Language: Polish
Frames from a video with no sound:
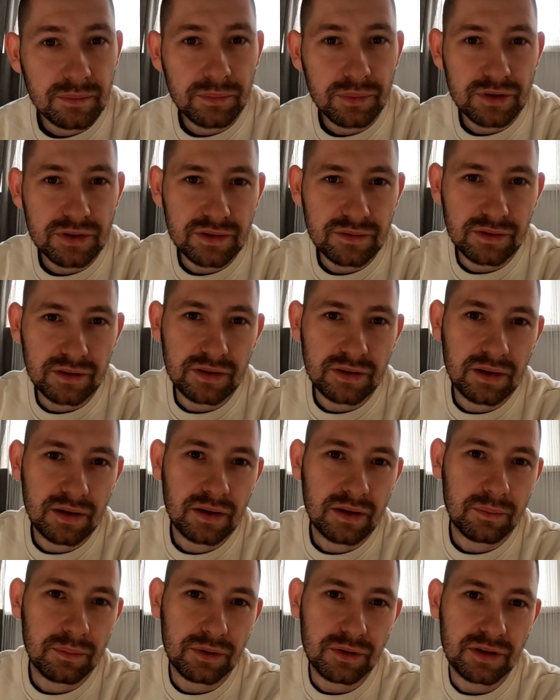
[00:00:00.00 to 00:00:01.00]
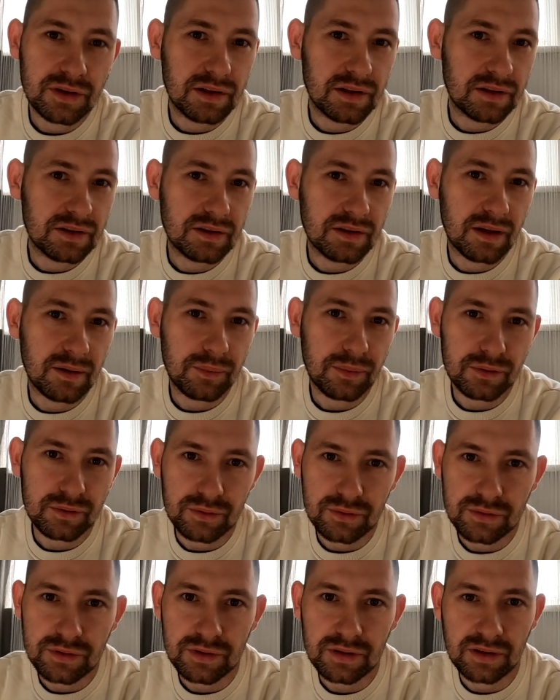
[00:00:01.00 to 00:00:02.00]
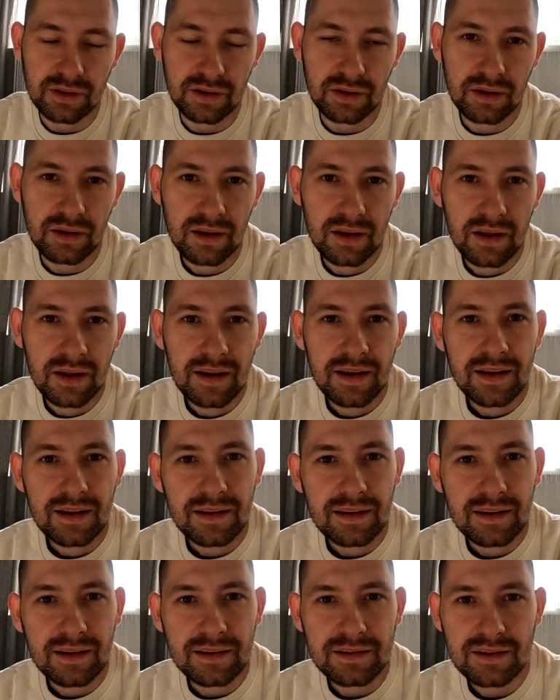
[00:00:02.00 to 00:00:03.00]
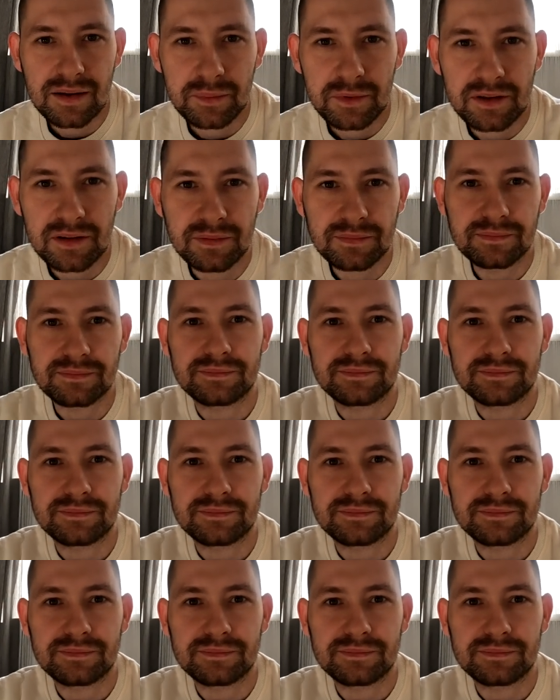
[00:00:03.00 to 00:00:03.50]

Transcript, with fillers: pożywić, posilić na podróż i jedziemy.